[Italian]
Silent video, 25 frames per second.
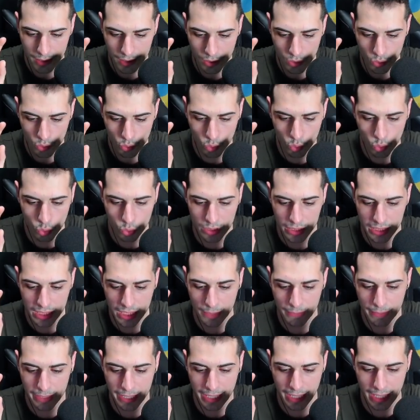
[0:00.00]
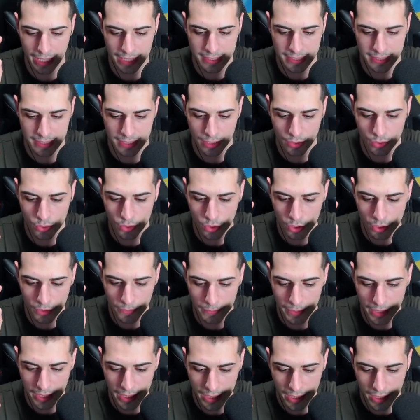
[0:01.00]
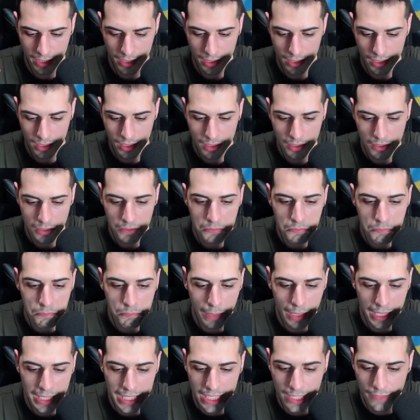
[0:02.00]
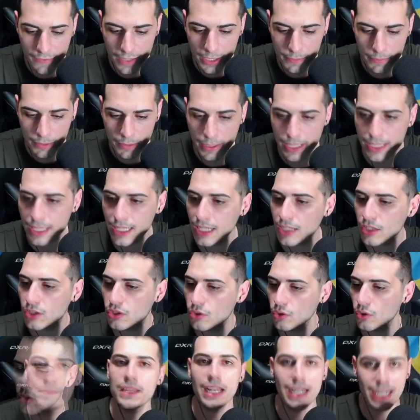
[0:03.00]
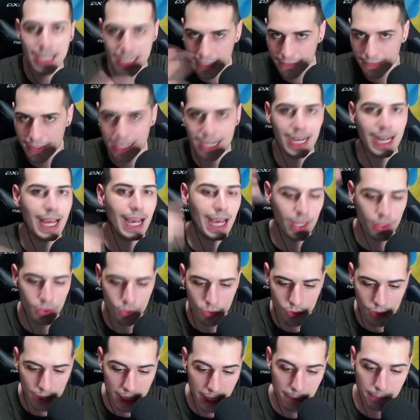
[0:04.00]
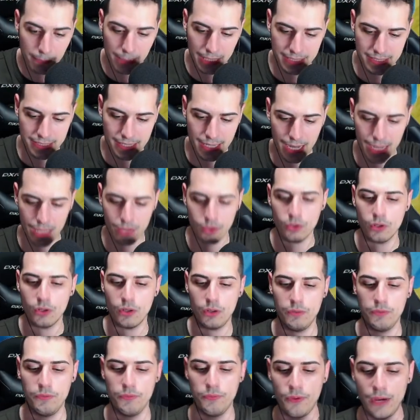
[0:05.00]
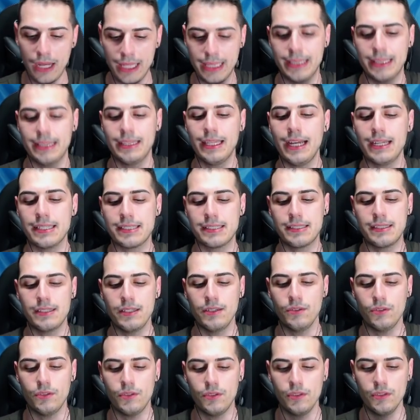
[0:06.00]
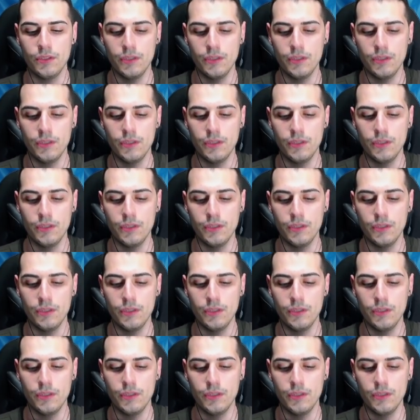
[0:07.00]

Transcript: Ultime casse enormi. Ma chi l'avrebbe mai detto? Livellato e maxato. Fantastico.